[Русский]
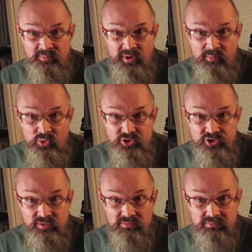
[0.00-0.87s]

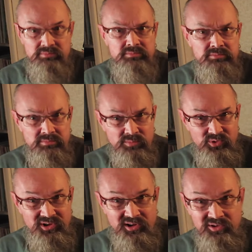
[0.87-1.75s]
помочь,
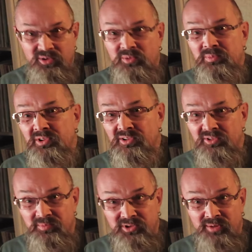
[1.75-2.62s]
музыканта группы
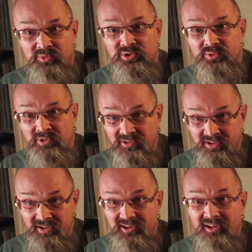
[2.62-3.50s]
Eagles, потому что он,
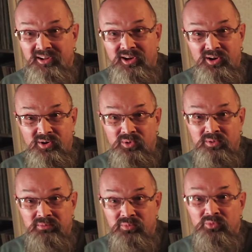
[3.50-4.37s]

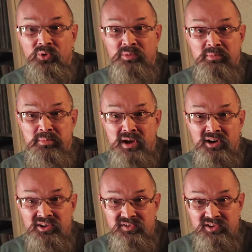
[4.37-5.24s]
ну, он
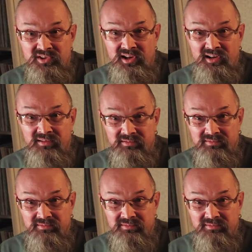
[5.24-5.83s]
мега-звезда